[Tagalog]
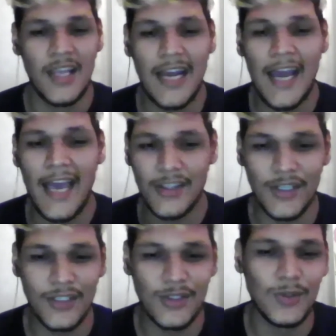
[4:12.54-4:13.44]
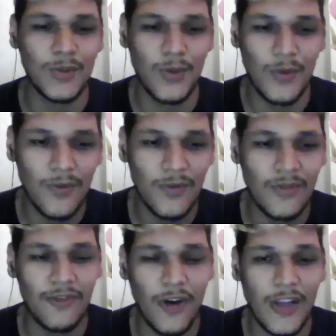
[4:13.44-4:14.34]
ladder to,
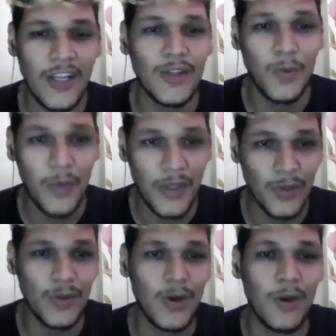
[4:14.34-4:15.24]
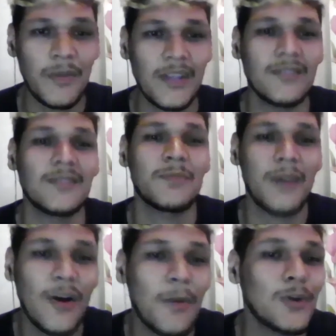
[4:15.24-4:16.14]
for another window to open,
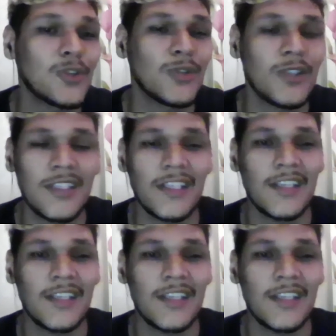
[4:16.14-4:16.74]
parang opportunity.